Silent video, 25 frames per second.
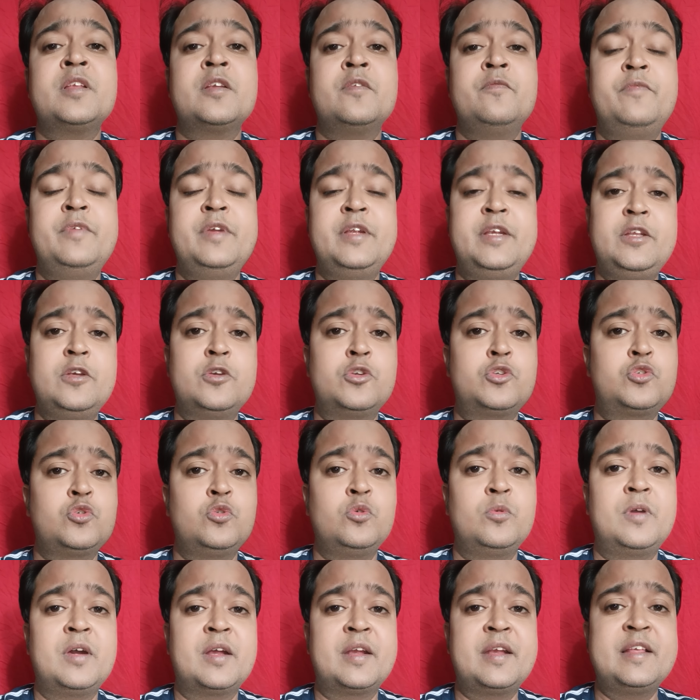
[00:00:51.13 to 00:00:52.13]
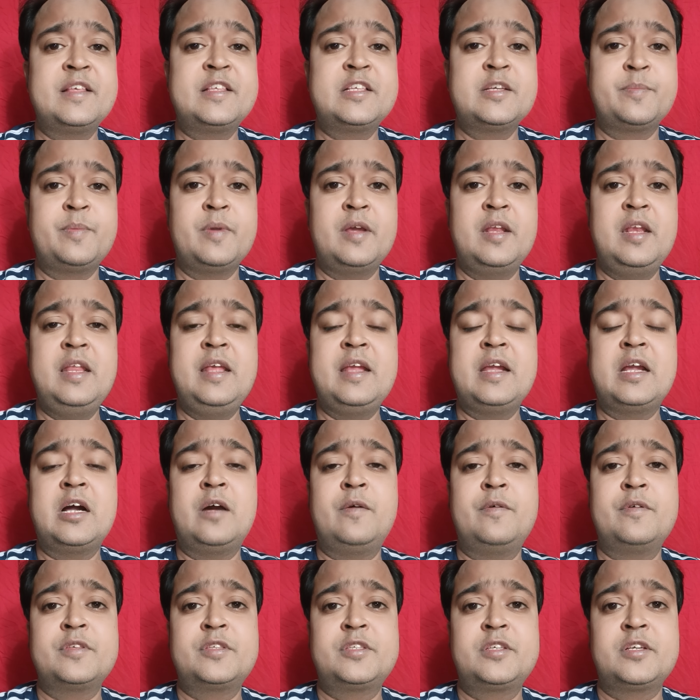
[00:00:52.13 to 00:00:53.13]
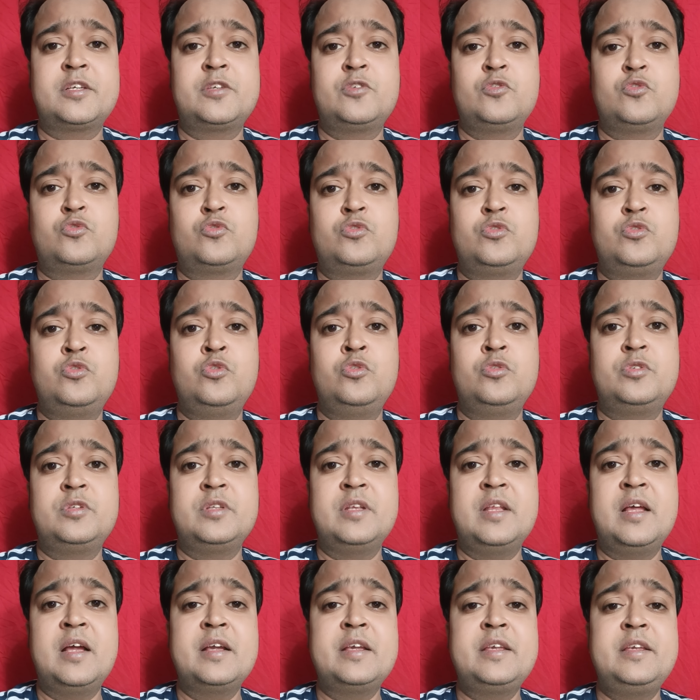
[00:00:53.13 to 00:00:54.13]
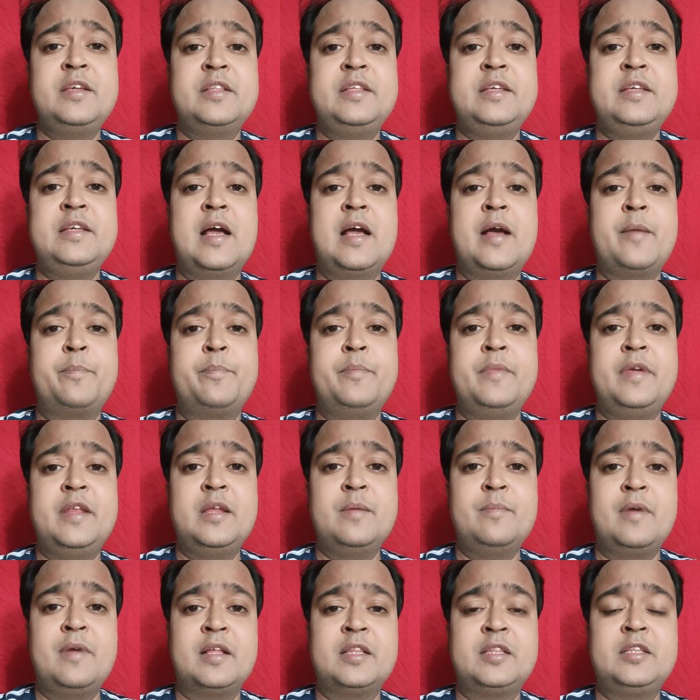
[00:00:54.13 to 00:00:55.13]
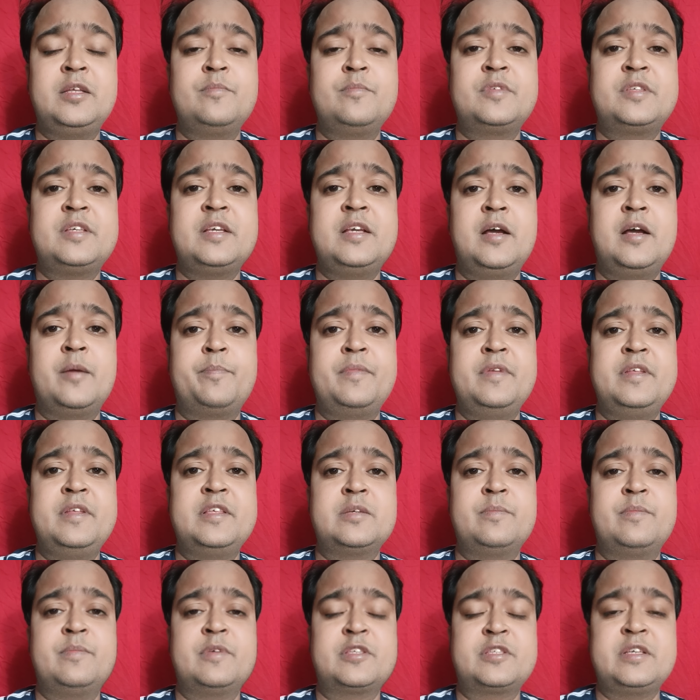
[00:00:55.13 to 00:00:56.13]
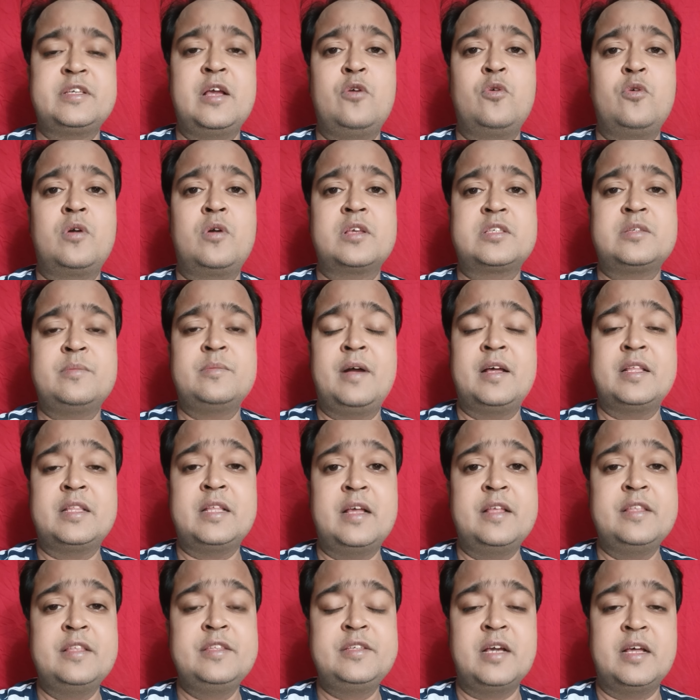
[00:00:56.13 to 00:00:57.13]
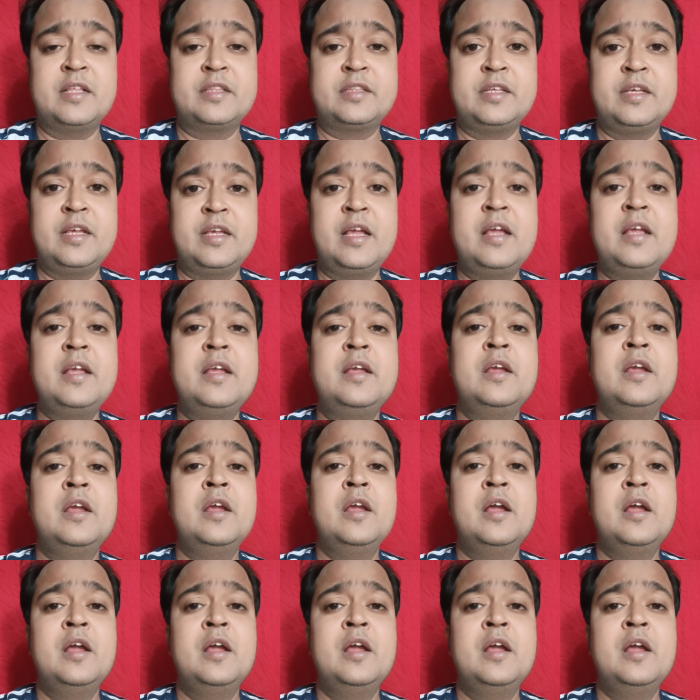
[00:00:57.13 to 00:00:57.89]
वीडियो शुरू करने से पहले एक आवश्यक सूचना कि यदि आप मेरे माध्यम से अपनी समस्याओं का समाधान चाहते हैं